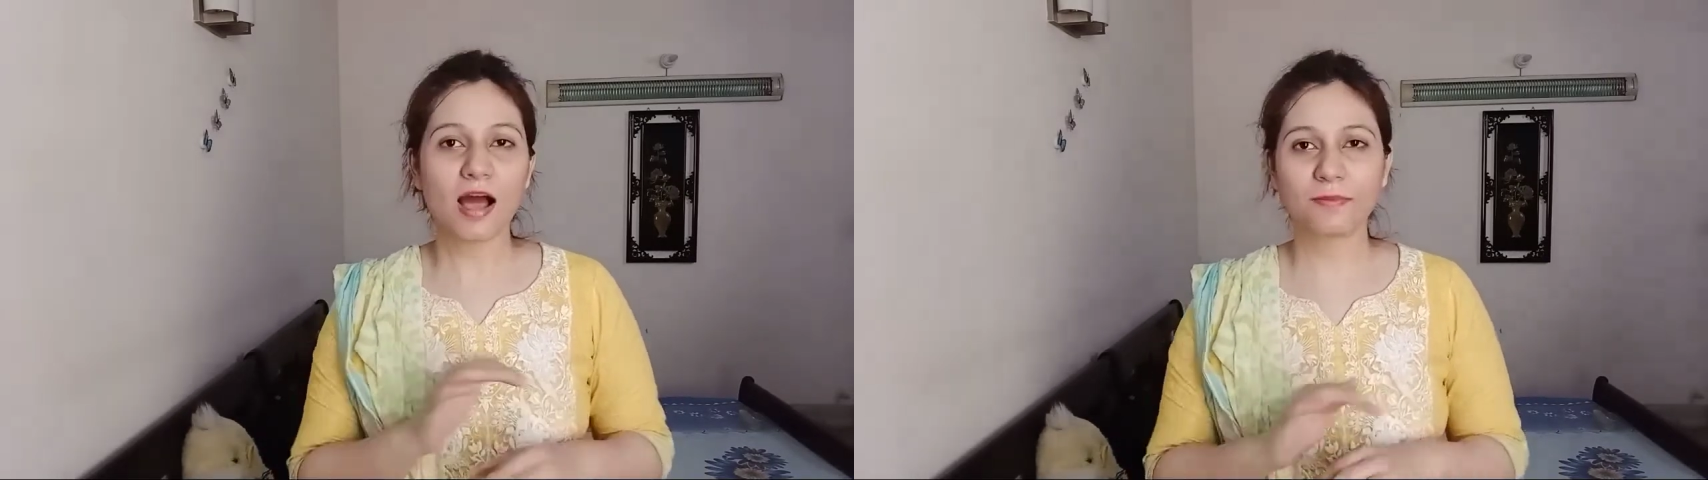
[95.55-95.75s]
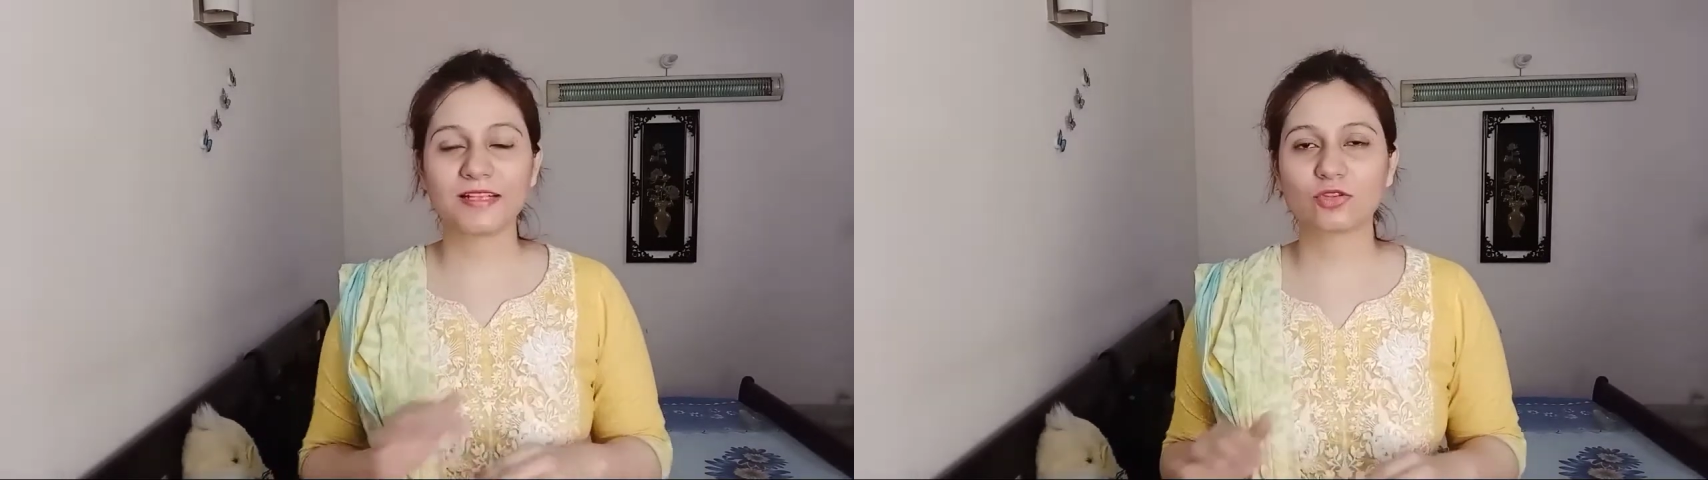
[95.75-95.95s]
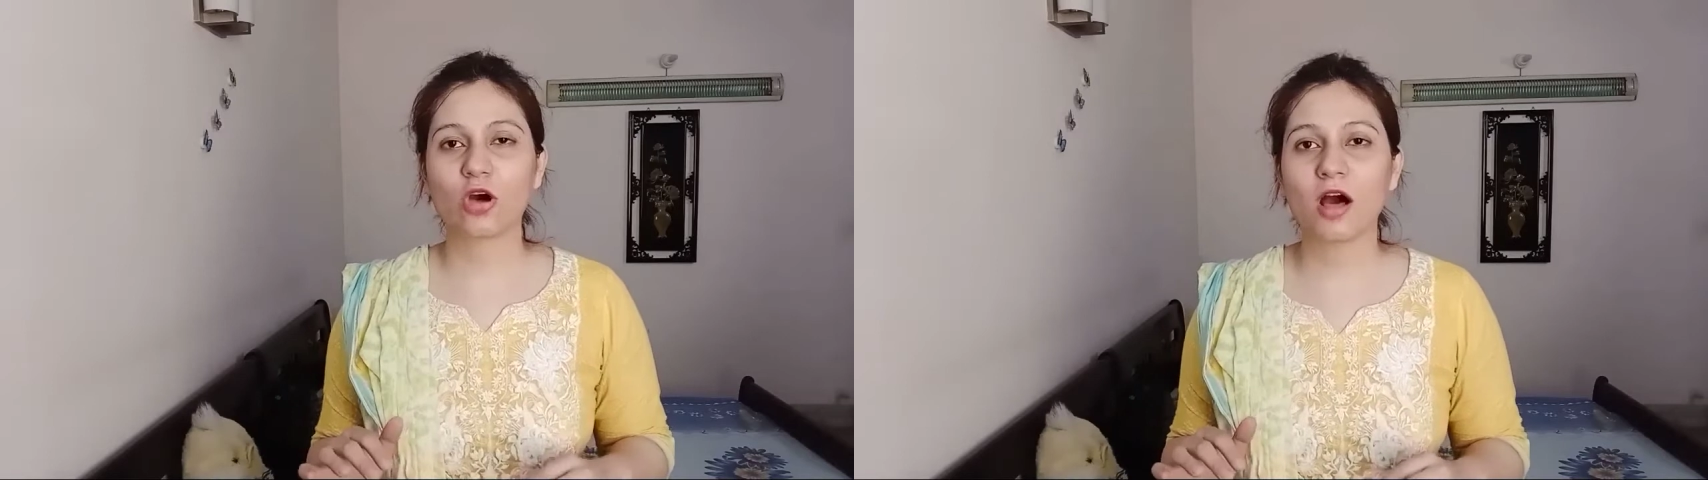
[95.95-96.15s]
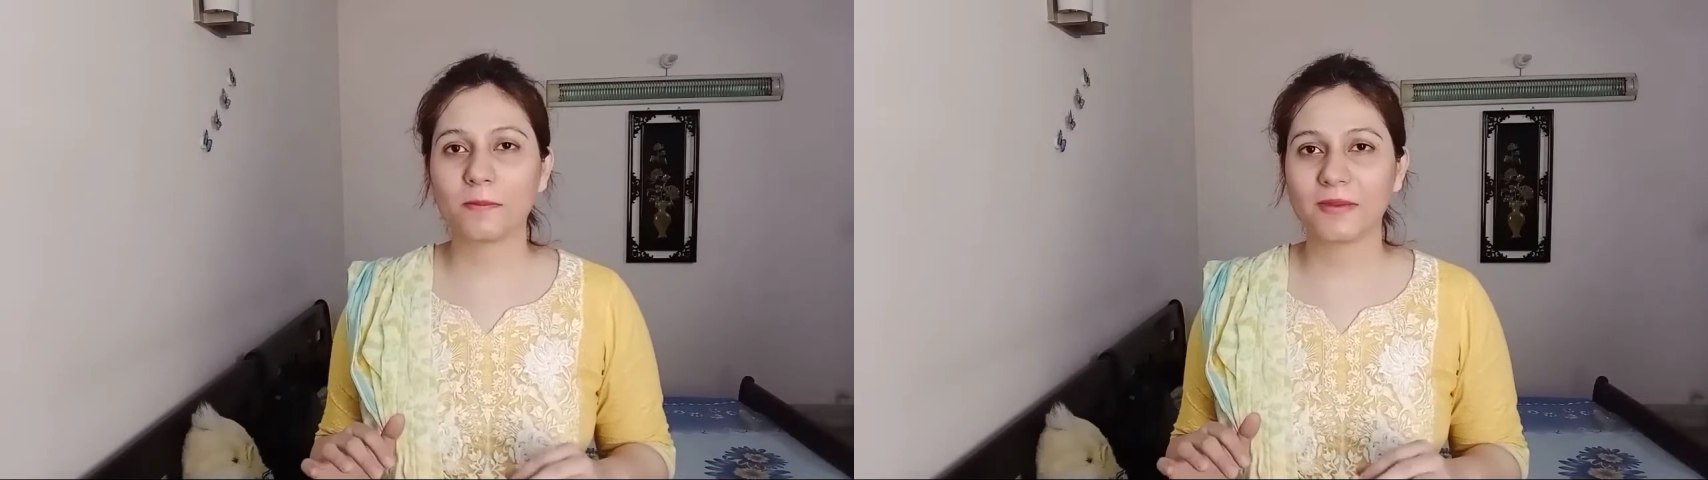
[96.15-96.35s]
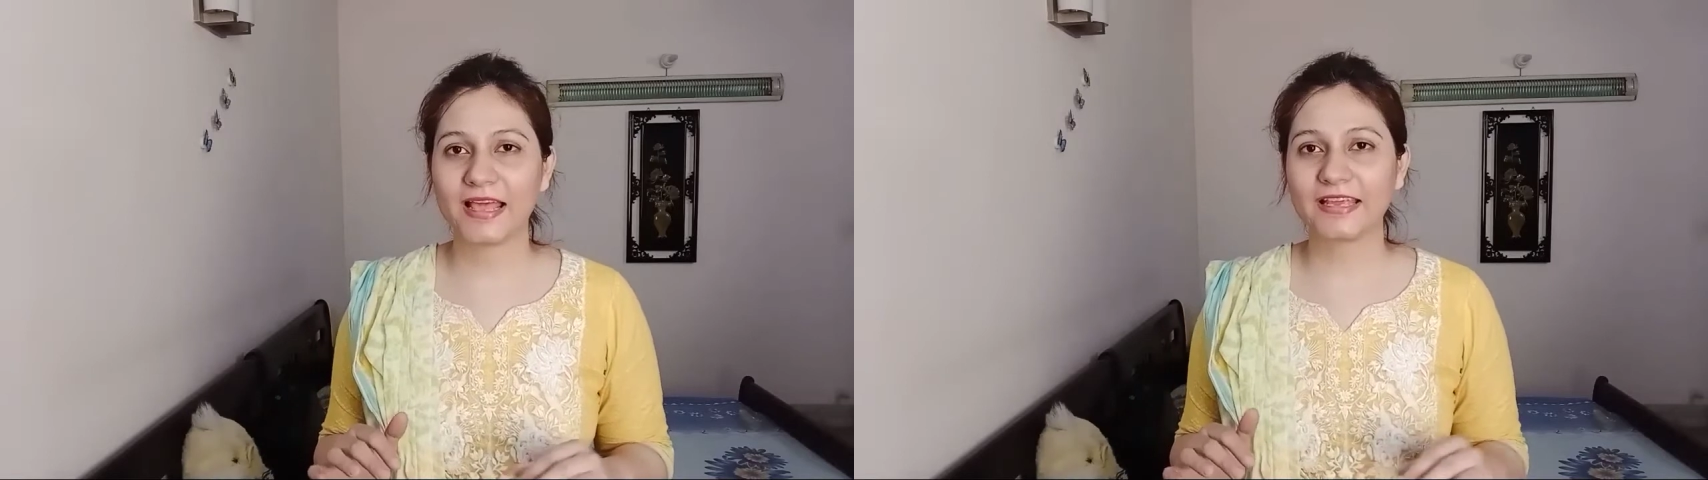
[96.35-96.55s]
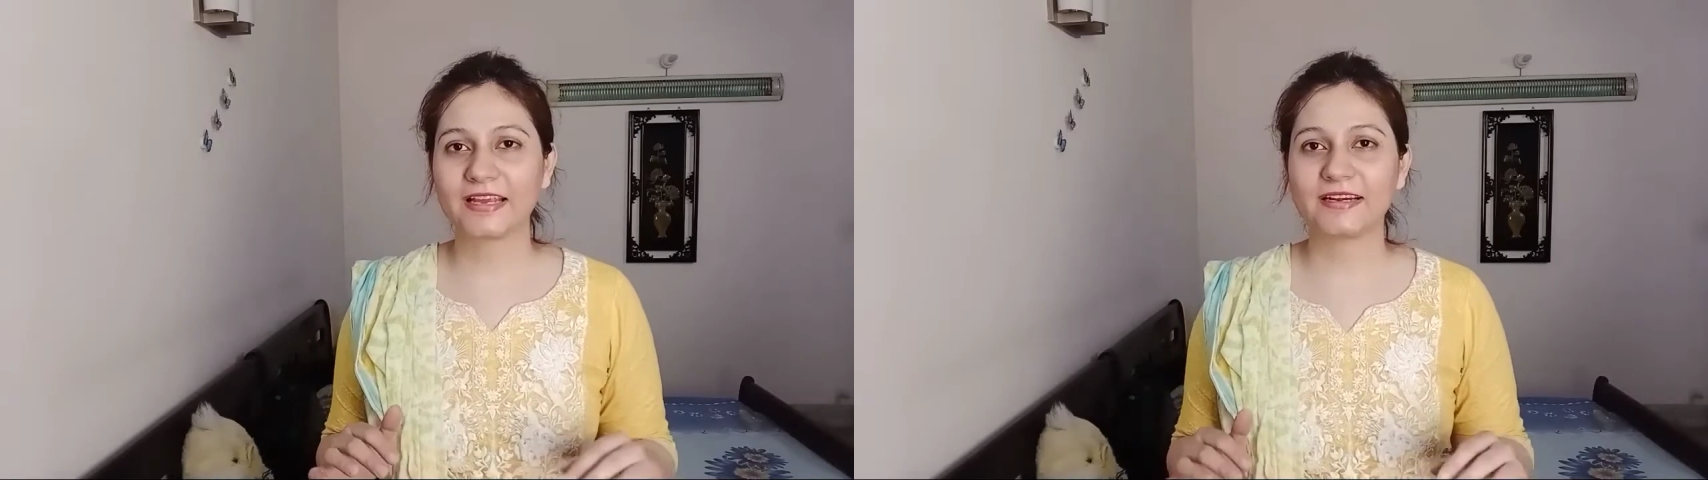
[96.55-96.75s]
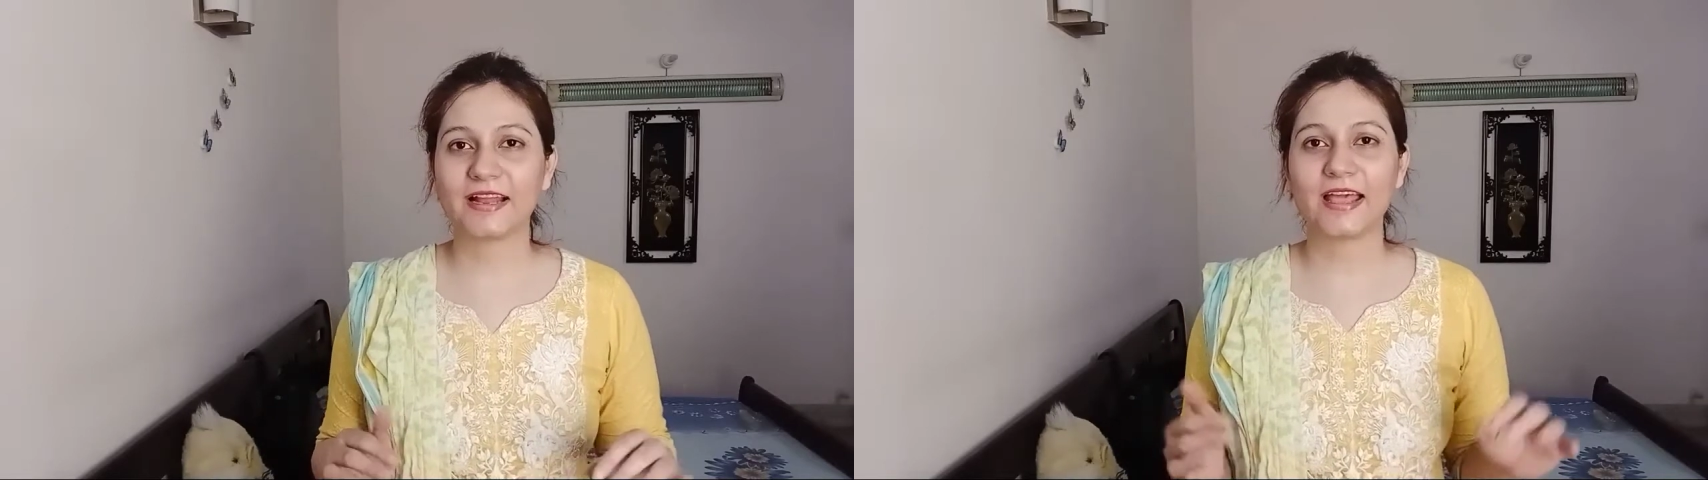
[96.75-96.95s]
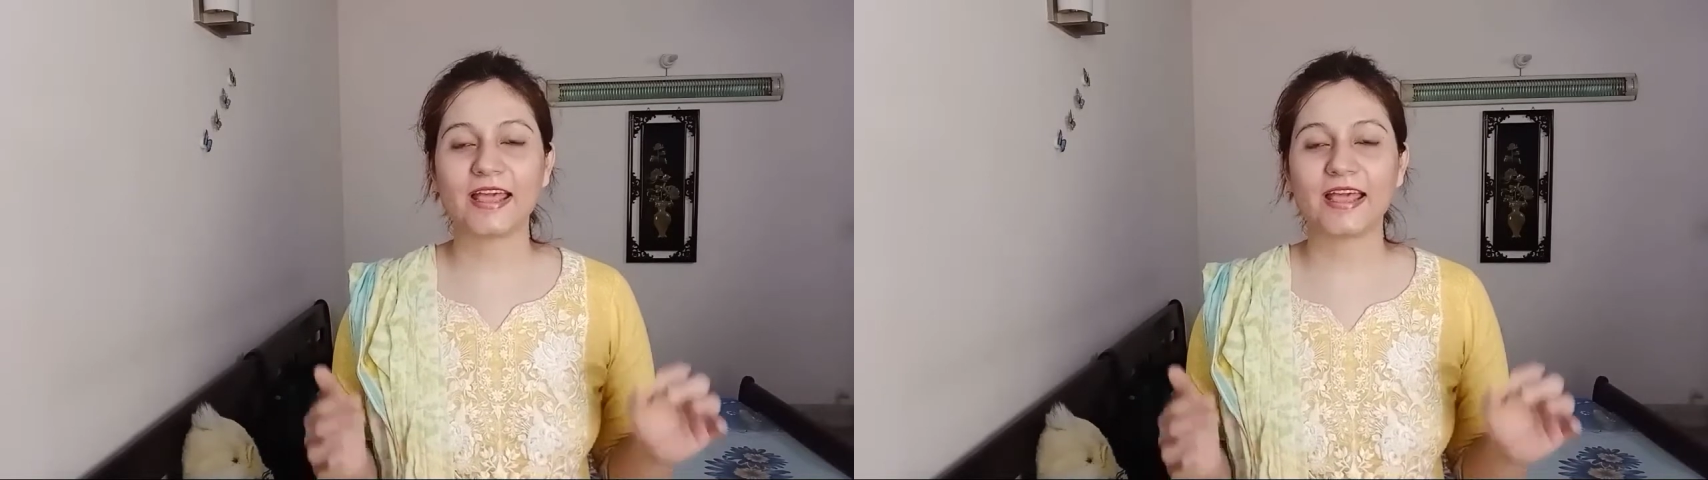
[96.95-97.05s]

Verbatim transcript: आपने इसको अप्लाई करना